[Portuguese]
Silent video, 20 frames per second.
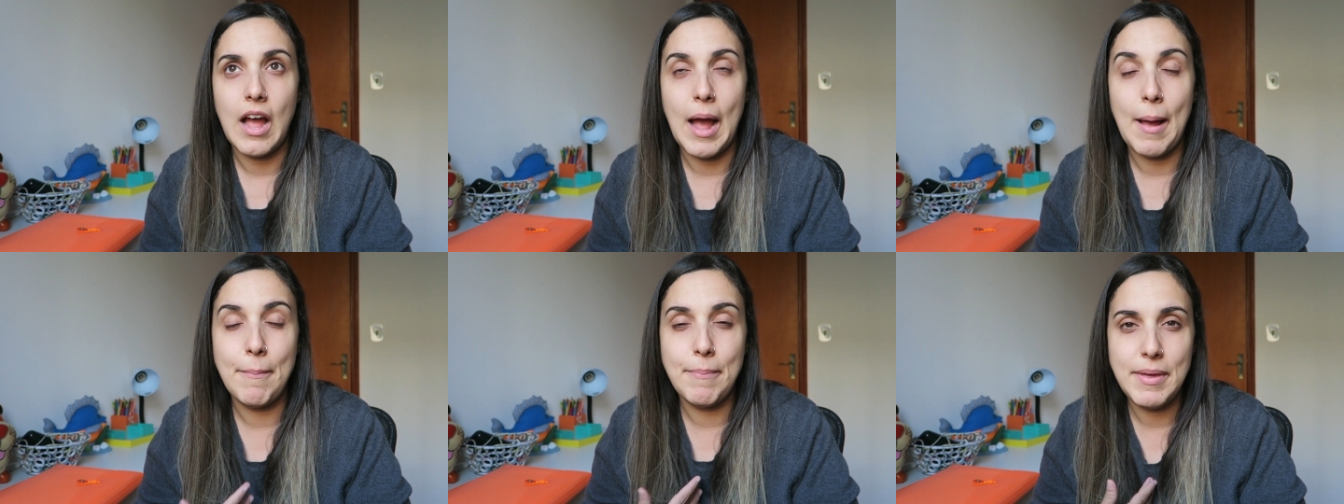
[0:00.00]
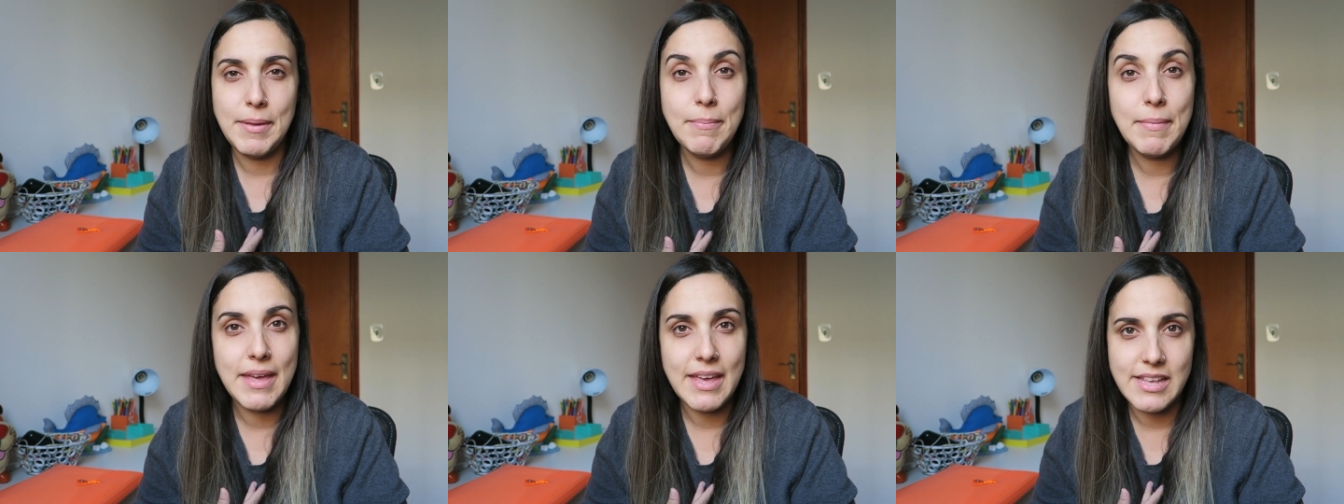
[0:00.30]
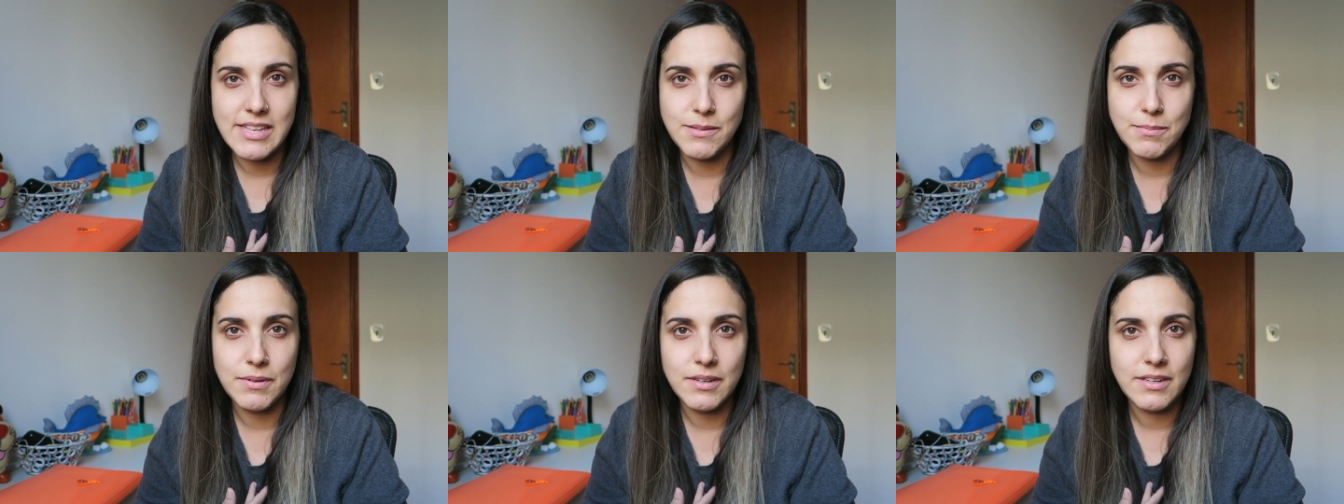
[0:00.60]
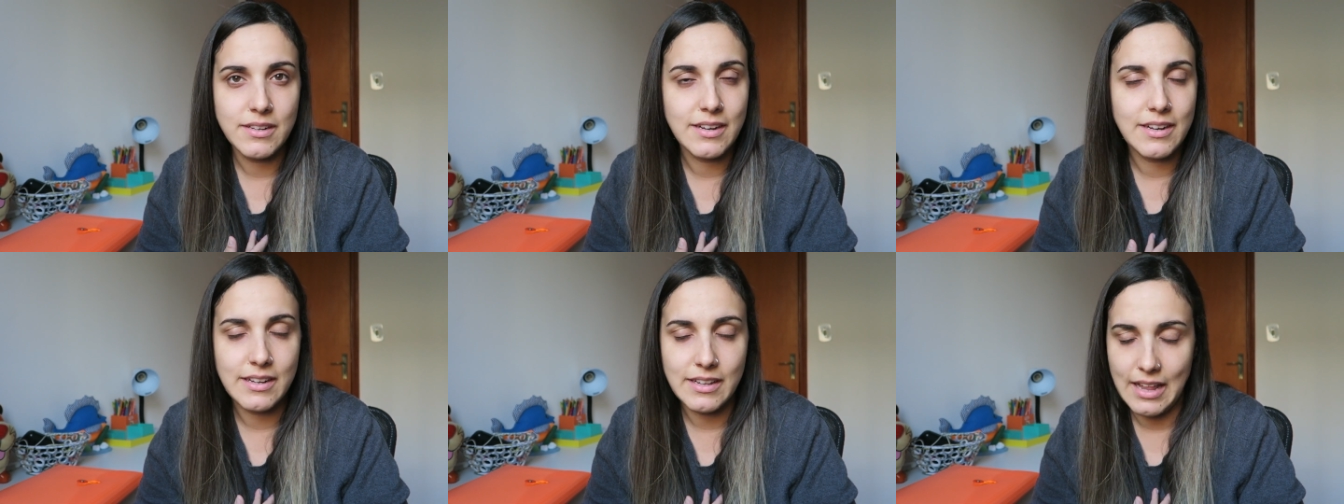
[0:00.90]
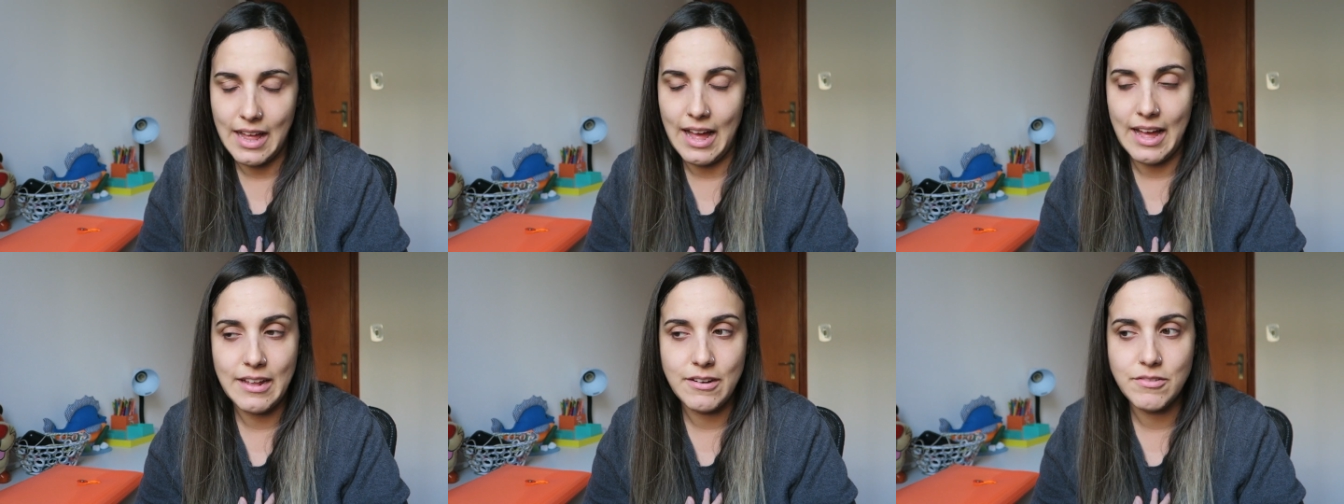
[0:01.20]
a mim mesma,
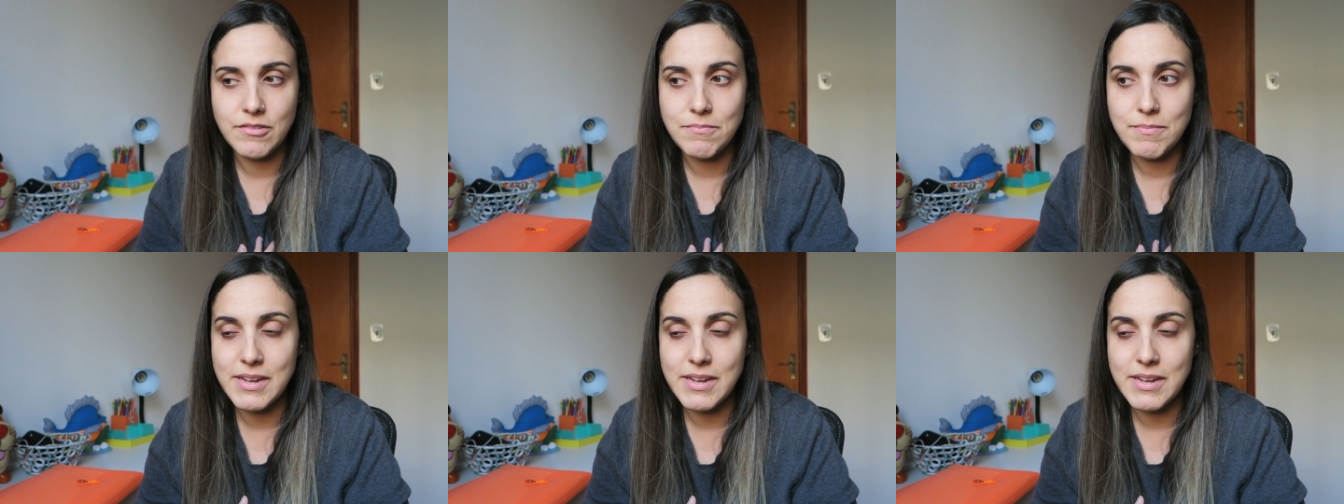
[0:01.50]
claro,